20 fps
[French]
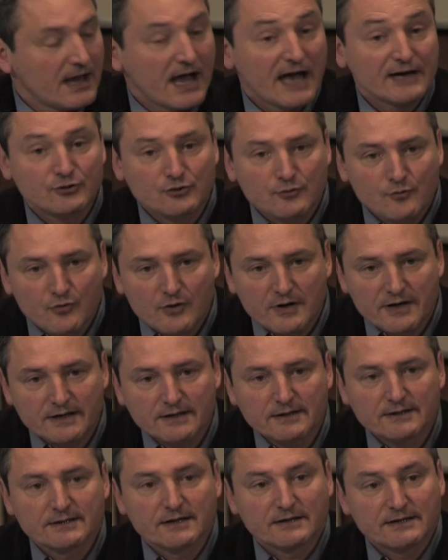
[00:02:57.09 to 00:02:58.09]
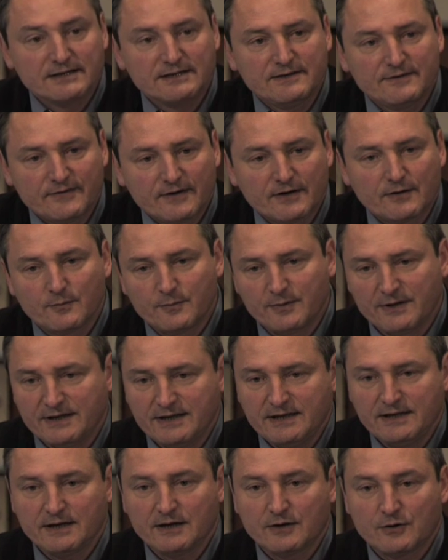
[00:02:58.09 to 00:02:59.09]
accumulés dans les différents
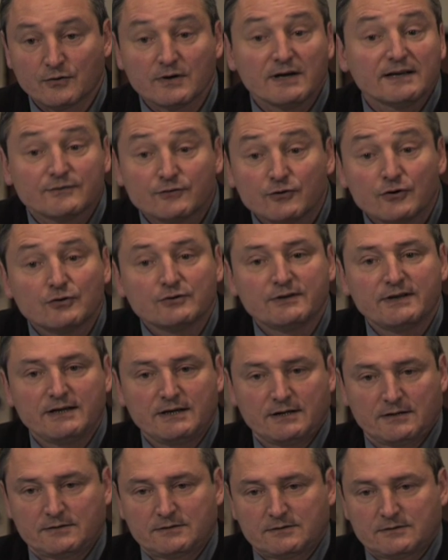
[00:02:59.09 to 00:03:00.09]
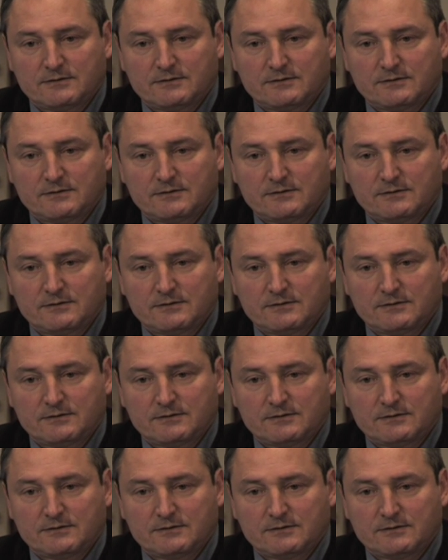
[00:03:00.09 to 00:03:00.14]
pays qu'on laisse de côté.